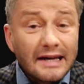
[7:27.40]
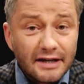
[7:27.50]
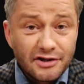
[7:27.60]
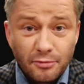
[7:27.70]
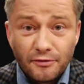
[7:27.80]

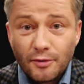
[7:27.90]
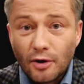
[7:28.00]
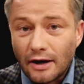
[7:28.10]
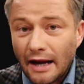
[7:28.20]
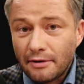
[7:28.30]
tak się
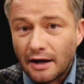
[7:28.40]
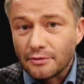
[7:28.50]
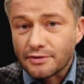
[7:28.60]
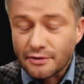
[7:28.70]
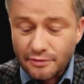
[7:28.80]
mówiło o
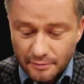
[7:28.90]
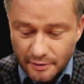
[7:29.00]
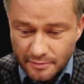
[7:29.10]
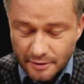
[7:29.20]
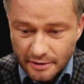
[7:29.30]
Clubhouse, o którym
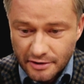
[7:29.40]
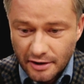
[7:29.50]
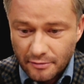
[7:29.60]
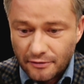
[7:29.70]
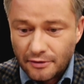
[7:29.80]
też będę
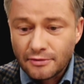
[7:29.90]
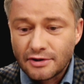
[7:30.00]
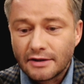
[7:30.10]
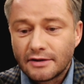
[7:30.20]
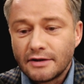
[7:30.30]
dzisiaj mówił,
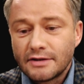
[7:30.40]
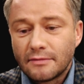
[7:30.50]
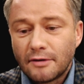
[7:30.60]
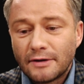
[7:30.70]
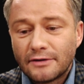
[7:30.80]
że to jest
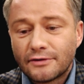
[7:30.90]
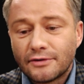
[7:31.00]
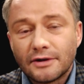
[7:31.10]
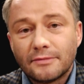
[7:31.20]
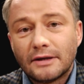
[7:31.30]
ten moment, w
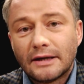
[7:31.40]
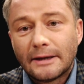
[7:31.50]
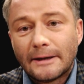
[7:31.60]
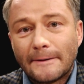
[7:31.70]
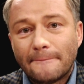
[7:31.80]
którym,
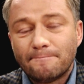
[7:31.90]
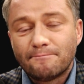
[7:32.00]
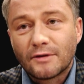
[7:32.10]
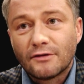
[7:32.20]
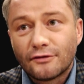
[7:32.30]

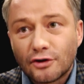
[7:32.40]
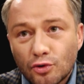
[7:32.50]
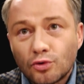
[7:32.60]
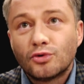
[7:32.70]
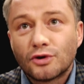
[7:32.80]
w
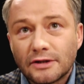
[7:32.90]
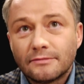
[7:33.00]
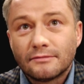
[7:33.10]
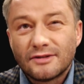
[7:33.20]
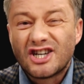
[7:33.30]

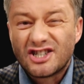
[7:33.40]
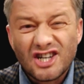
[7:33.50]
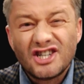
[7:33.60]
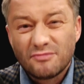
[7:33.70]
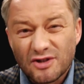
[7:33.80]
którym
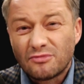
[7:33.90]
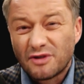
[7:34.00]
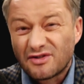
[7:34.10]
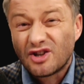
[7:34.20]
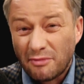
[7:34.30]
siedzieliśmy
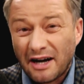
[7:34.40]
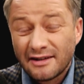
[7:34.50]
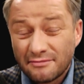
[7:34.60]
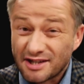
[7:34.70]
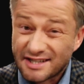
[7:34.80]
sobie w
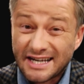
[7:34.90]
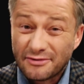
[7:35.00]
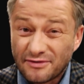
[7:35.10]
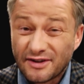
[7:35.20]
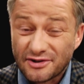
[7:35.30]
domach przez
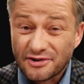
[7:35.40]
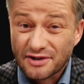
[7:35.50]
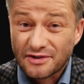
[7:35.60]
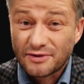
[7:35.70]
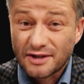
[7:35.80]
cały
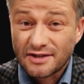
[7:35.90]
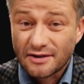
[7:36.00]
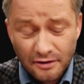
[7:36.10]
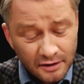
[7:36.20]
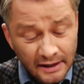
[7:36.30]
2020
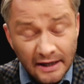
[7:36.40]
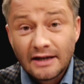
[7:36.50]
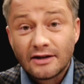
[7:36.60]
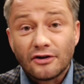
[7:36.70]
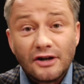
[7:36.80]
rok.
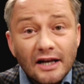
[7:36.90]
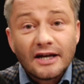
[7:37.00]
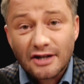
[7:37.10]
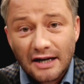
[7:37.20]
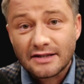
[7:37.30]
No
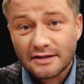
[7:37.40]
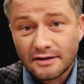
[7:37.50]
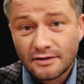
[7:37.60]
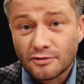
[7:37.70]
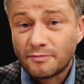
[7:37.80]
ileś
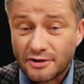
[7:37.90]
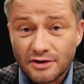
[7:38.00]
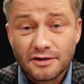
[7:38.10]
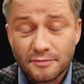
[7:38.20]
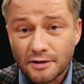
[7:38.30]
razy już
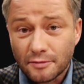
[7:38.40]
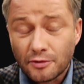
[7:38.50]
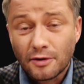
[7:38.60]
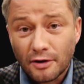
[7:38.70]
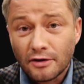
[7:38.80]
patrzyliśmy sobie
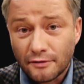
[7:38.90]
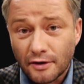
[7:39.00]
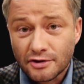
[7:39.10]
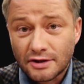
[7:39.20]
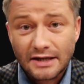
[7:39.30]
głęboko w
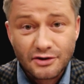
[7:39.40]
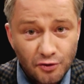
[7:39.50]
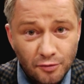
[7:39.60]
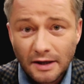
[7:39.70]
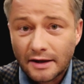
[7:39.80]
oczy na
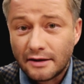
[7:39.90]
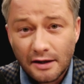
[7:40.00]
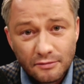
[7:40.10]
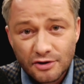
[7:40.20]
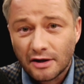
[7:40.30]
Zoomie,
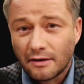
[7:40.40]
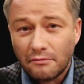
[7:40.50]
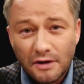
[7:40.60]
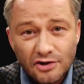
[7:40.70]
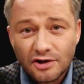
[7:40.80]
Teamsie,
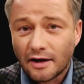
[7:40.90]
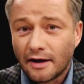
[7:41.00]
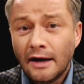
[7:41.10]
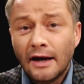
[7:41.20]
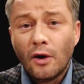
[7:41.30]

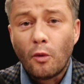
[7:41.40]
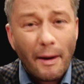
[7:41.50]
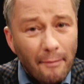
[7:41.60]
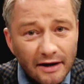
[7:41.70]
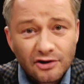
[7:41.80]
Micie,
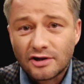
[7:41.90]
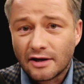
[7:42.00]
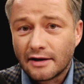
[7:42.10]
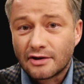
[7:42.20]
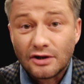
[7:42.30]

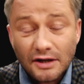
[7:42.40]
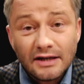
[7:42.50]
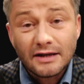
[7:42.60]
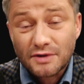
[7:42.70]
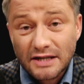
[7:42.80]
Webexie czy
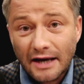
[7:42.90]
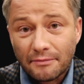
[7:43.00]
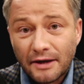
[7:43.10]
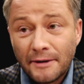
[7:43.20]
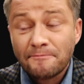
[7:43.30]
innym
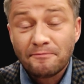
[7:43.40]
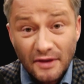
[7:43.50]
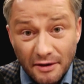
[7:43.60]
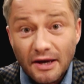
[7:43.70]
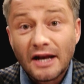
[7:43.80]
Skype'ie
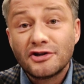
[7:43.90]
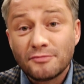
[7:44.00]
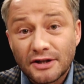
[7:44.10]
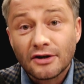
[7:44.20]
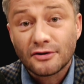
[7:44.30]
i
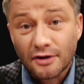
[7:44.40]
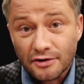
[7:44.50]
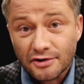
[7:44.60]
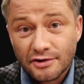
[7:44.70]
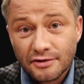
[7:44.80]
mieliśmy tego
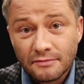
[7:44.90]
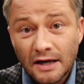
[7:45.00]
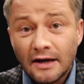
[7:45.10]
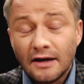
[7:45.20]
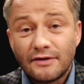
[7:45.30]
dość.
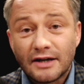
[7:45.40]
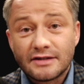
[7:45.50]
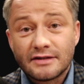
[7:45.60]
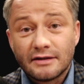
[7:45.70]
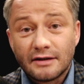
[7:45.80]

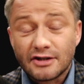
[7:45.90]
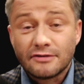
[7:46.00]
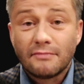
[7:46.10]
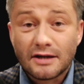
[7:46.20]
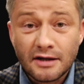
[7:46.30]
Więc
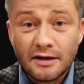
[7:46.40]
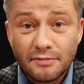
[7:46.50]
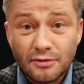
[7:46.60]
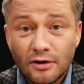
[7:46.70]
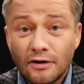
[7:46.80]
naszym
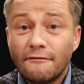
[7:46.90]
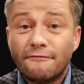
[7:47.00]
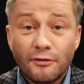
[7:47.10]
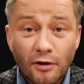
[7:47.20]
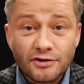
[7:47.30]
marzeniem było
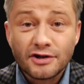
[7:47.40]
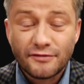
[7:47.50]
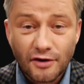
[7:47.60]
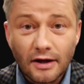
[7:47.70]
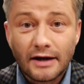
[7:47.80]

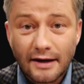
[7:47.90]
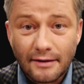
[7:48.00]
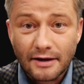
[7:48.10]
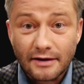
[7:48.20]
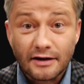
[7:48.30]
wyłączyć w cholerę
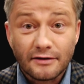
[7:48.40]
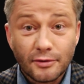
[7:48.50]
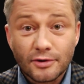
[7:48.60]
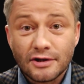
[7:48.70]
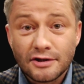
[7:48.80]
kamery. Kiedy
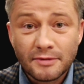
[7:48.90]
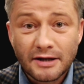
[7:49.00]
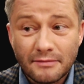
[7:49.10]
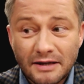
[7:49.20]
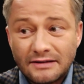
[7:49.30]
wyłączyliśmy
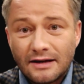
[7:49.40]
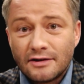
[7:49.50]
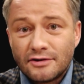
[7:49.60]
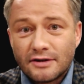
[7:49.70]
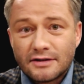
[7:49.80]
kamery,
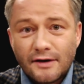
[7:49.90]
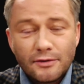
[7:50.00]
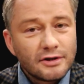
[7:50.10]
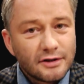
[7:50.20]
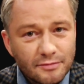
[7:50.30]
nagle się
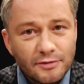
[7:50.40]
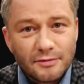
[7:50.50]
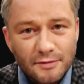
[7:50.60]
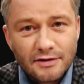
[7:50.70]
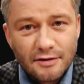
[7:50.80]
okazywało, że też
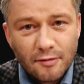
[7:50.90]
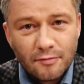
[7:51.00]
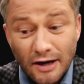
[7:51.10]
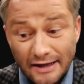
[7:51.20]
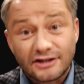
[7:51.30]
możemy ze
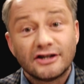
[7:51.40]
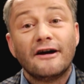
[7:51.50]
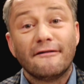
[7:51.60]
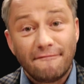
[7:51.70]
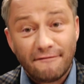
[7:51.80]
sobą pogadać
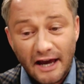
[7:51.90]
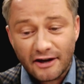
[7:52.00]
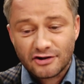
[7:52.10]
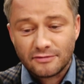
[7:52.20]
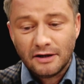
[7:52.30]
w
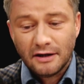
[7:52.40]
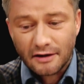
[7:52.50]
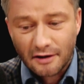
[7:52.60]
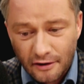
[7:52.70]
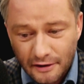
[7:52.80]
większym
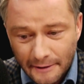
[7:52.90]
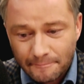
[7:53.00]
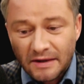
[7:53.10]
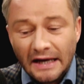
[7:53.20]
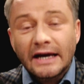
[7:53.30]
gronie.
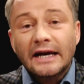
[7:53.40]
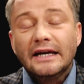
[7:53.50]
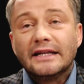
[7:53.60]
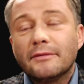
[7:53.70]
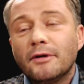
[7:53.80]

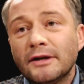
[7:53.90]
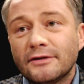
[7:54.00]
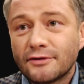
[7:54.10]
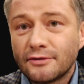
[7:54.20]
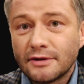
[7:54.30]
I ten
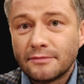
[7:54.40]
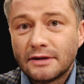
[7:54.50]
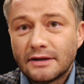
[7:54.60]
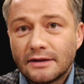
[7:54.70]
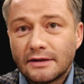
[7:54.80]
moment, w
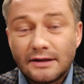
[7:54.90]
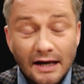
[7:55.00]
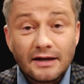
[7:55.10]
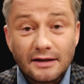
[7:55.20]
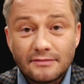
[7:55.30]
którym e,
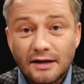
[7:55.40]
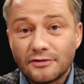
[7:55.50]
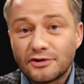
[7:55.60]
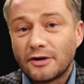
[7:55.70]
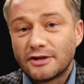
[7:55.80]
nagle
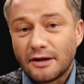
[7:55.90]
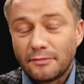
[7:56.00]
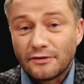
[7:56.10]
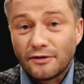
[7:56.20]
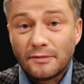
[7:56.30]
narodziła się ta
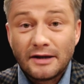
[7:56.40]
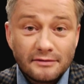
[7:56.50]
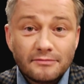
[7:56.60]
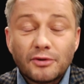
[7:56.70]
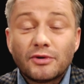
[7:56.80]
platforma,
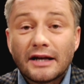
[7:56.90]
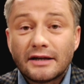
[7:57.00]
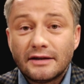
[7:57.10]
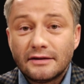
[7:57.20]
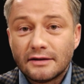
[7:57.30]
był dla
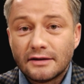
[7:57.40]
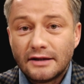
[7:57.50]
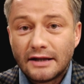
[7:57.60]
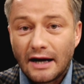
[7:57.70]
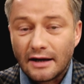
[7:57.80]
niej e,
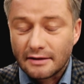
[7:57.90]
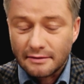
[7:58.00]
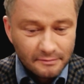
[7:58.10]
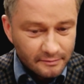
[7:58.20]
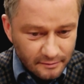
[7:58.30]

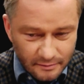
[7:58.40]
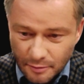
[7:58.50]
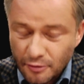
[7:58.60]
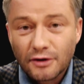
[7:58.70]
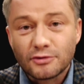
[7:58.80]
idealny.
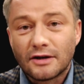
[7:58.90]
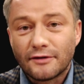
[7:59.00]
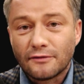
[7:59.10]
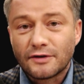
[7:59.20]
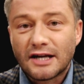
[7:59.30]
Nie mówię już
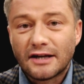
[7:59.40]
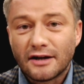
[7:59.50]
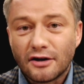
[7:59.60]
nawet o wycenie